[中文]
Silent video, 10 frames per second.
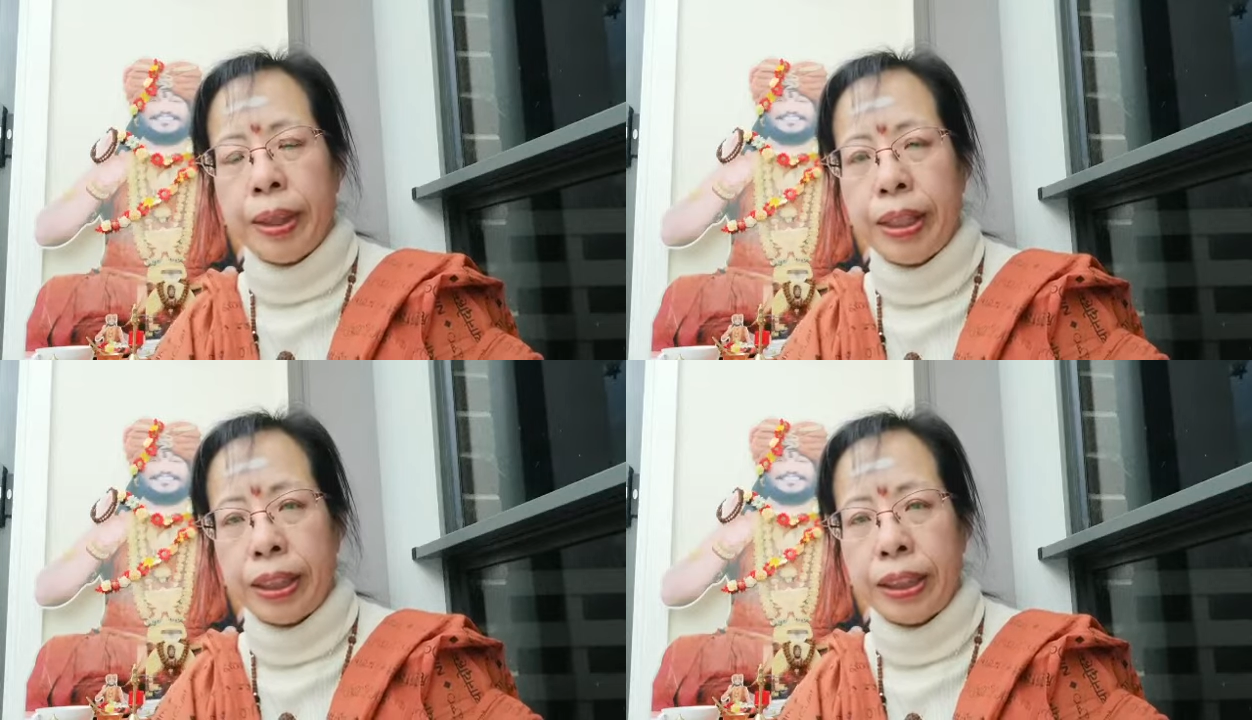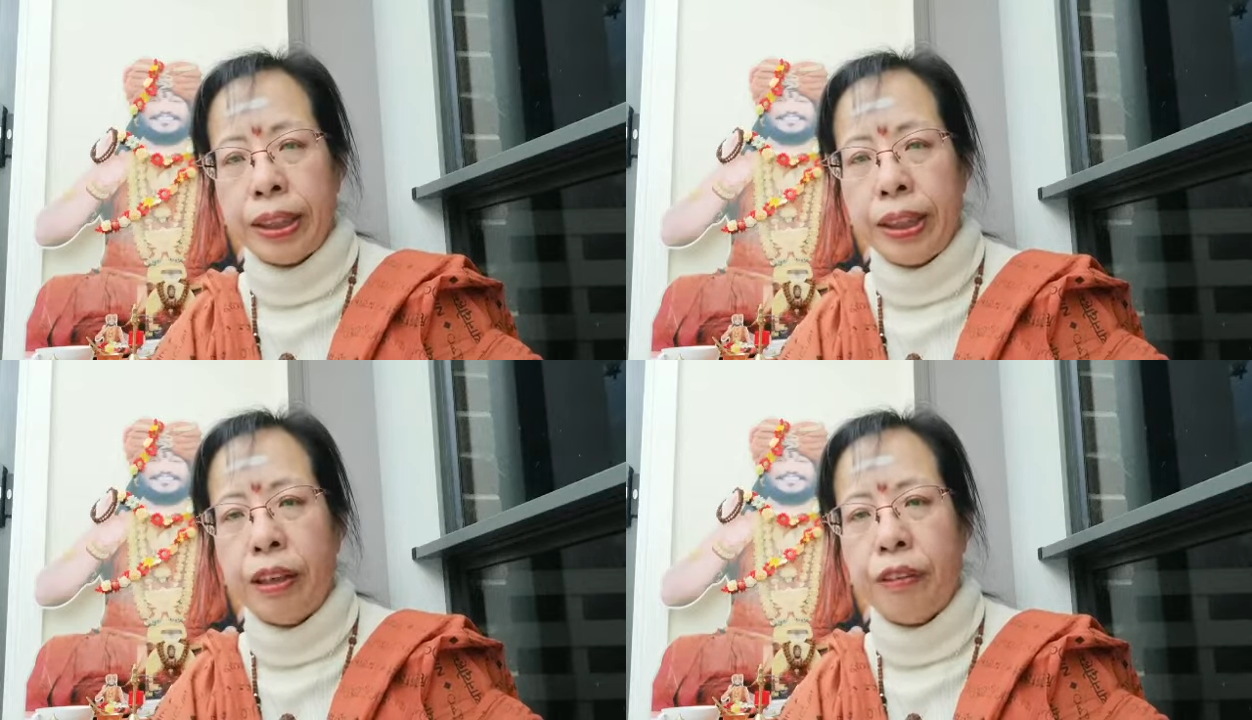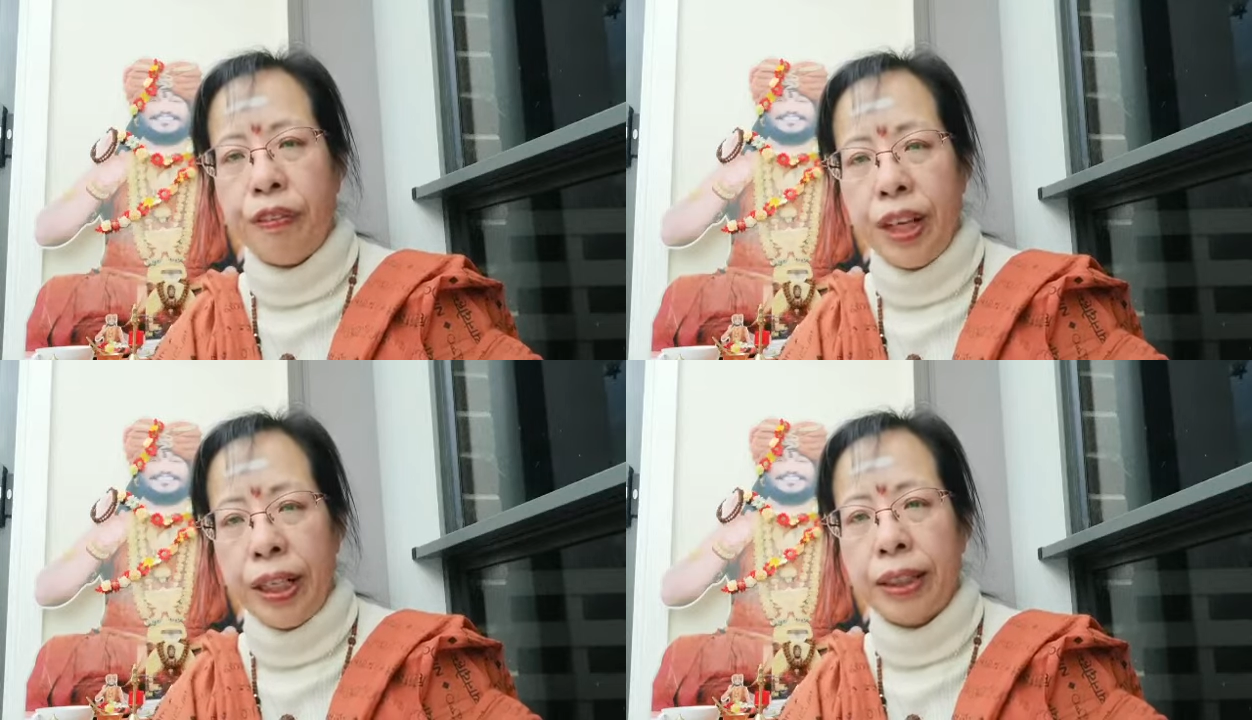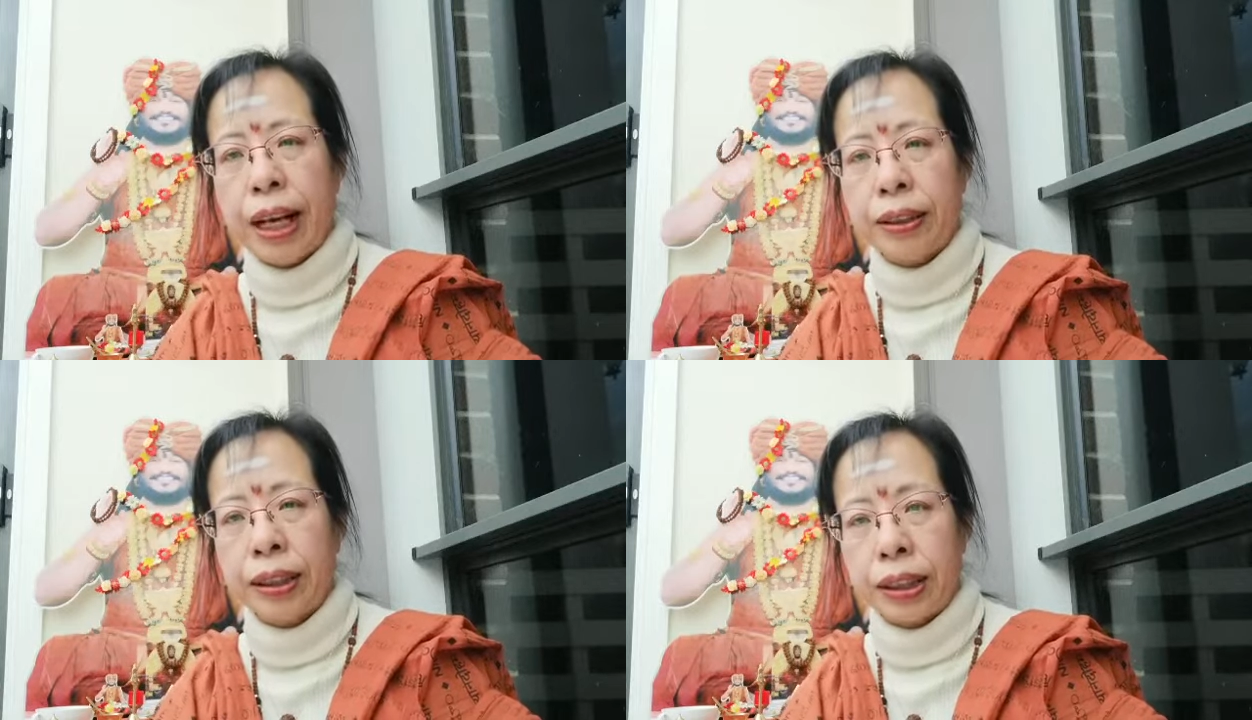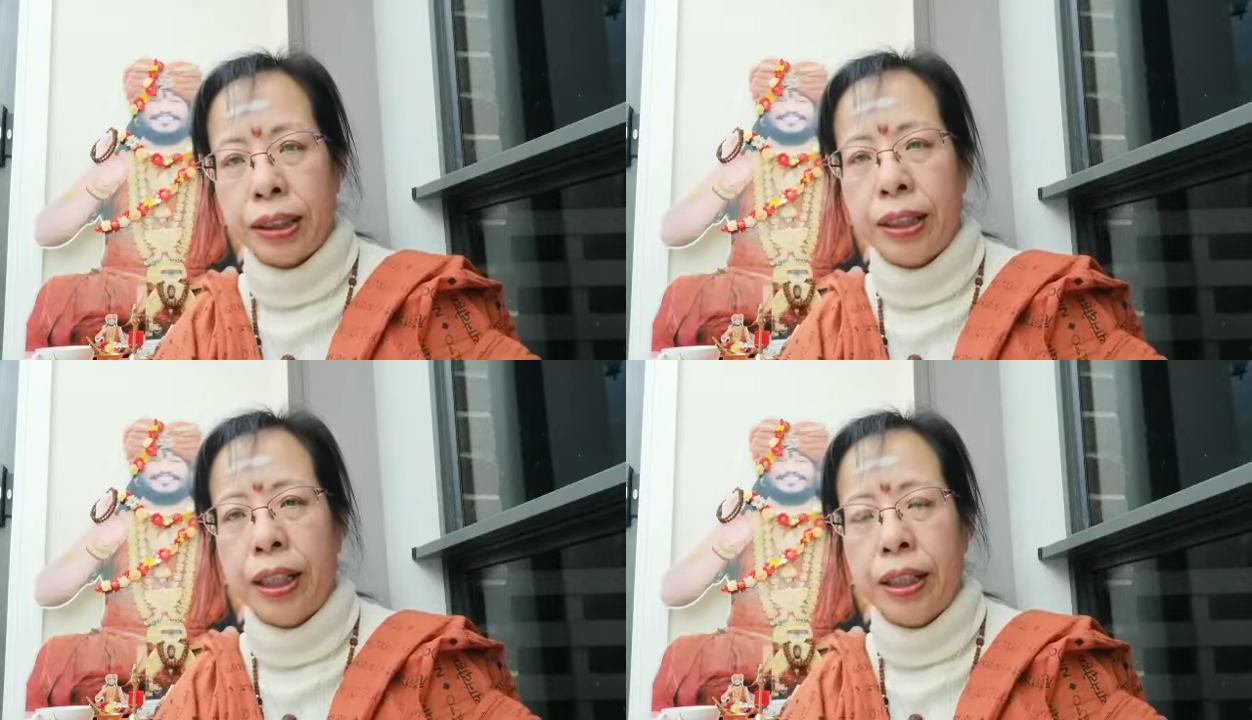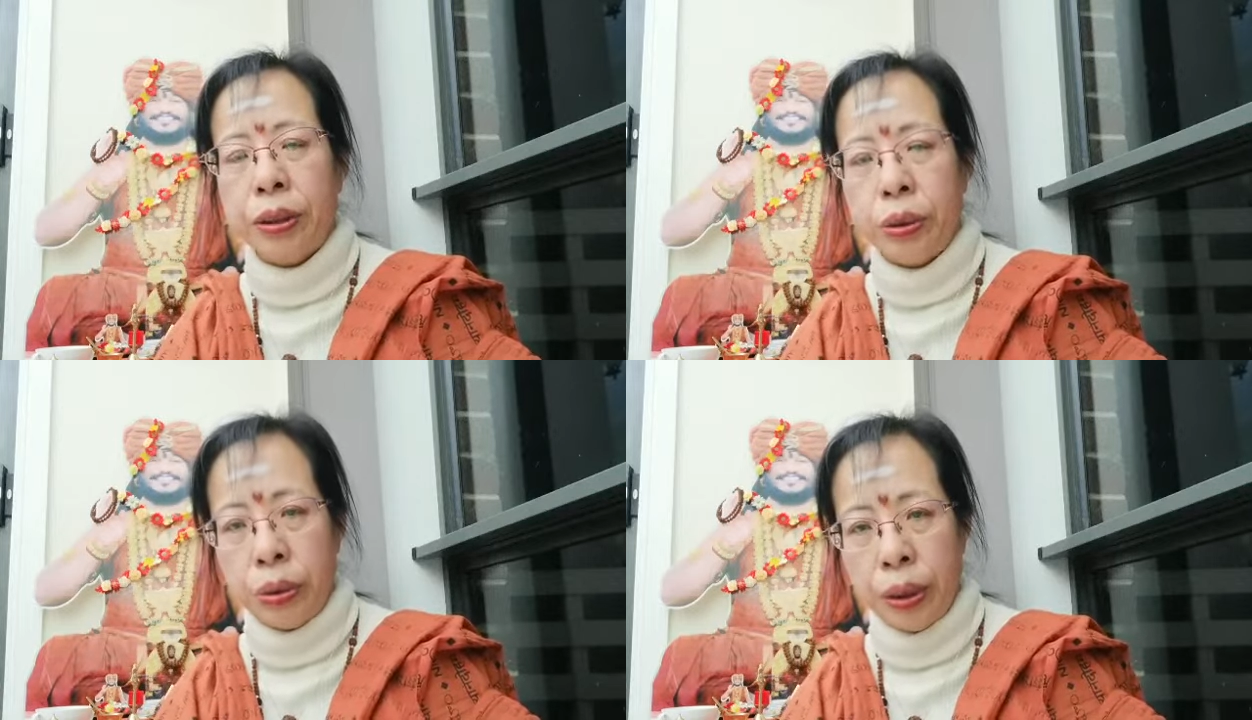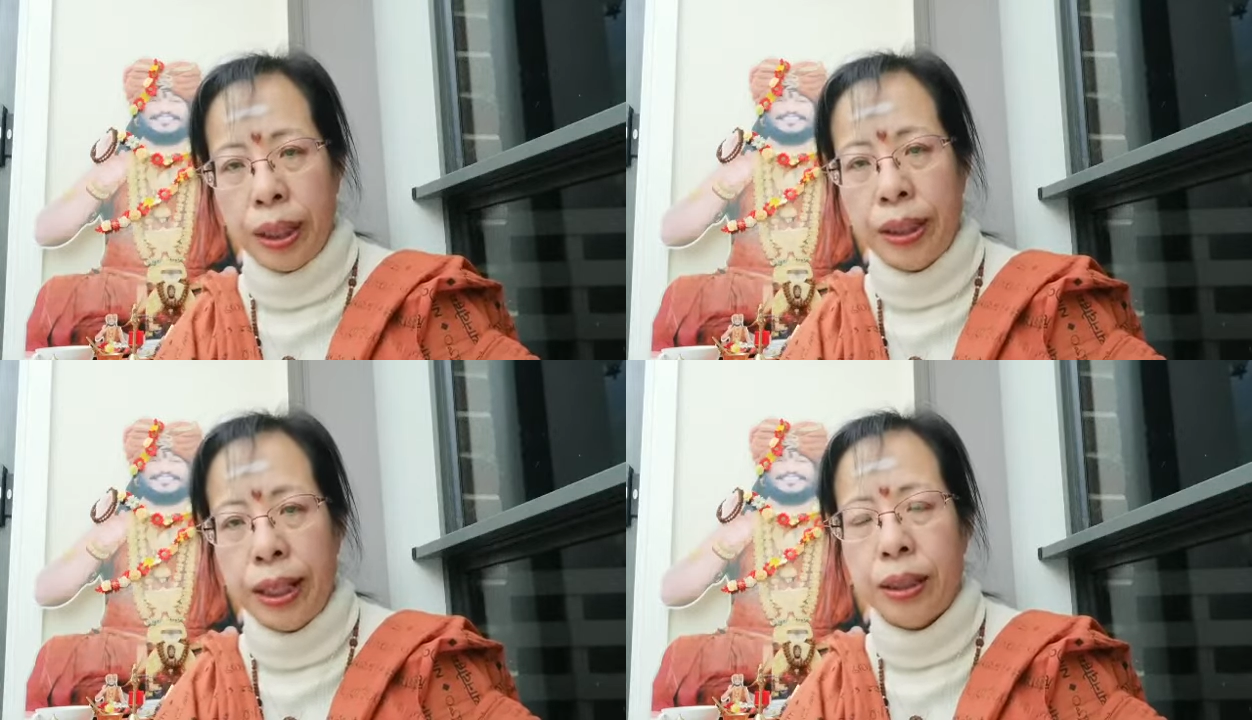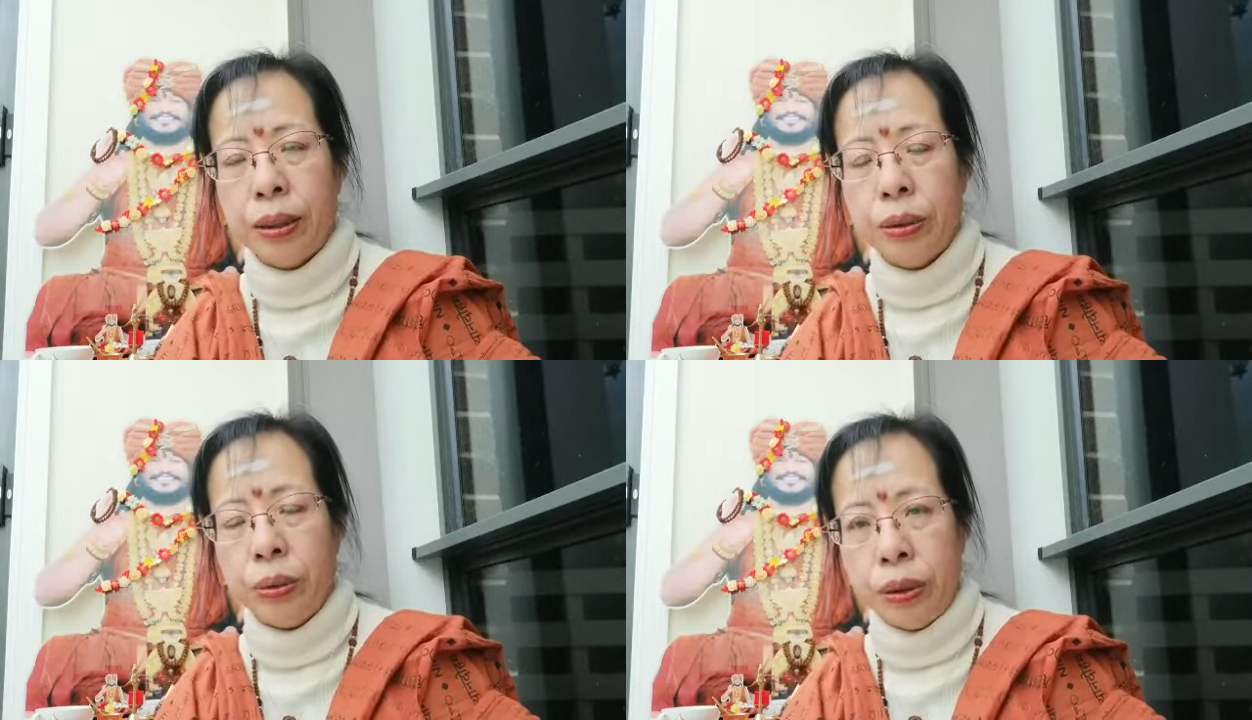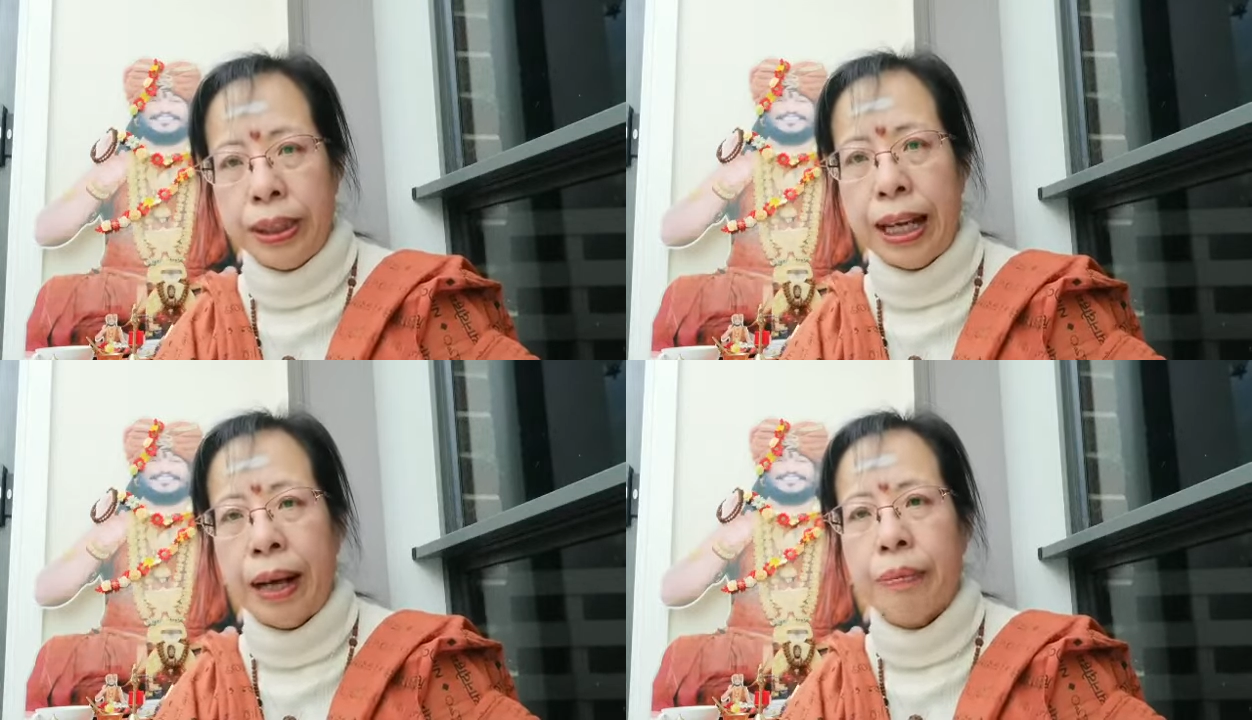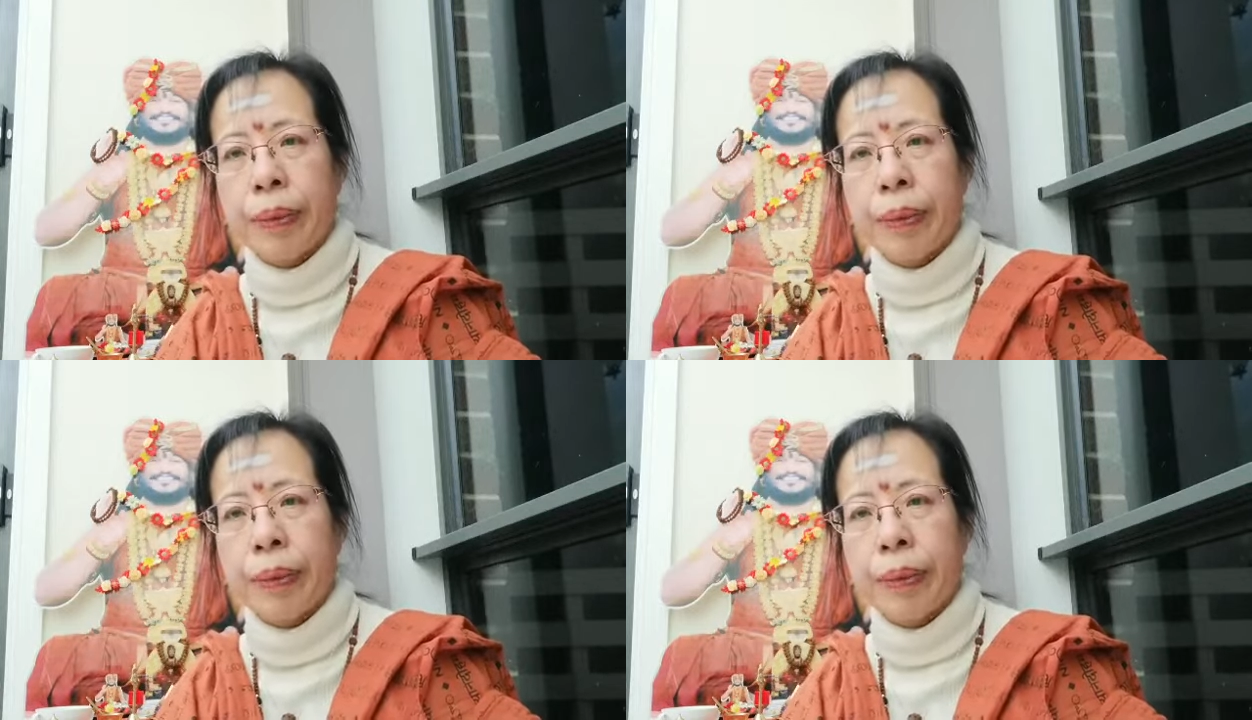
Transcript: 这是一个非常值得学的瑜伽。